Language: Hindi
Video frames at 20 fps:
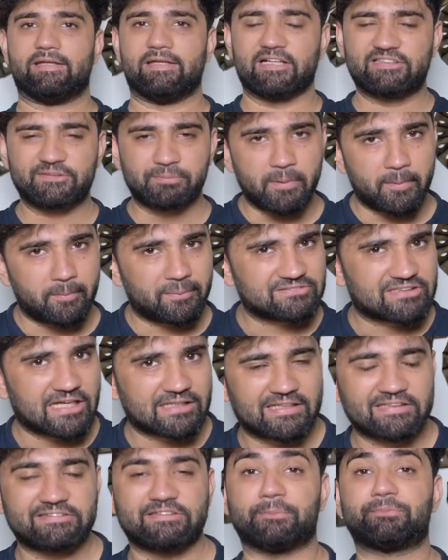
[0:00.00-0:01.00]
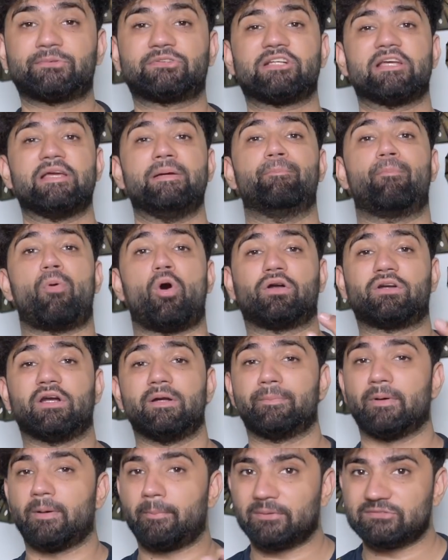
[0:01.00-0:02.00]
नेक्स्ट पर्पज़ आता है सबसे
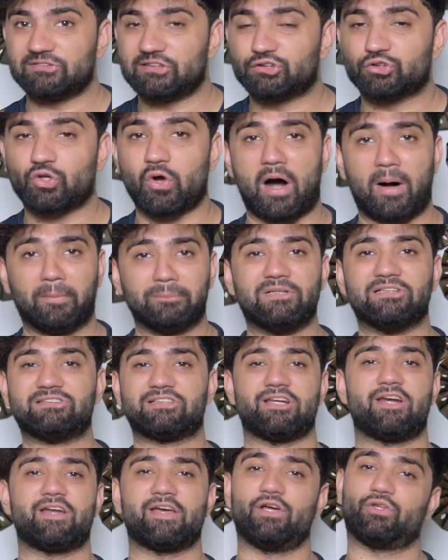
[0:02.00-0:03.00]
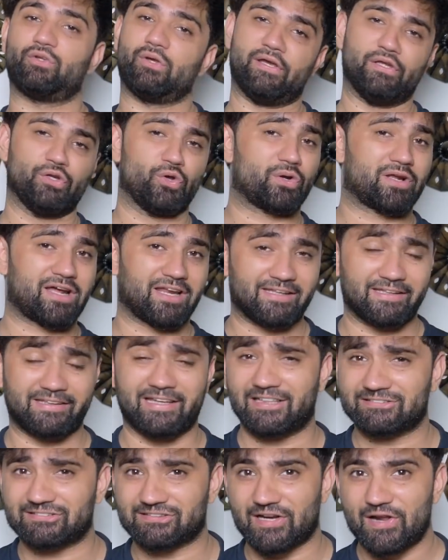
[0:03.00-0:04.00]
इंपॉर्टेंट पर्पज़ जिसको हम जैसे लड़के तो इग्नोर कर
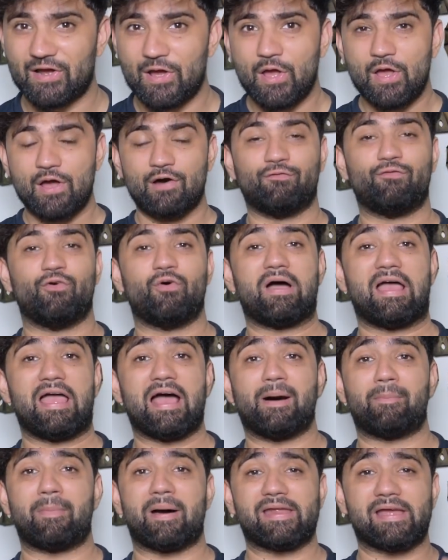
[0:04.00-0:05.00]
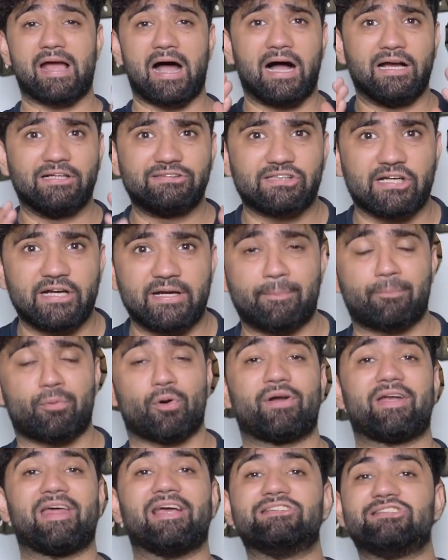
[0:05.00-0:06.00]
देते हैं अक्सर वो है हमारी आई साइट
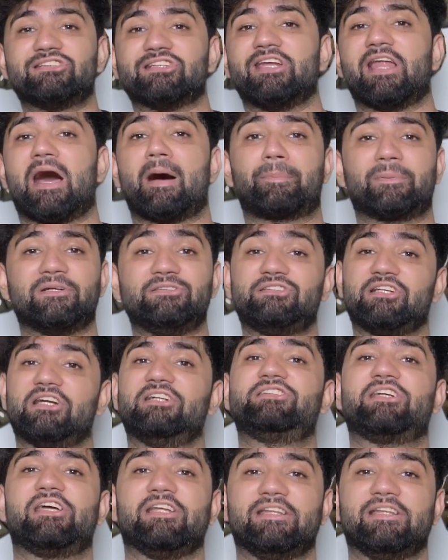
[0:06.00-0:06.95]
प्रोटेक्शन आपकी शेड्स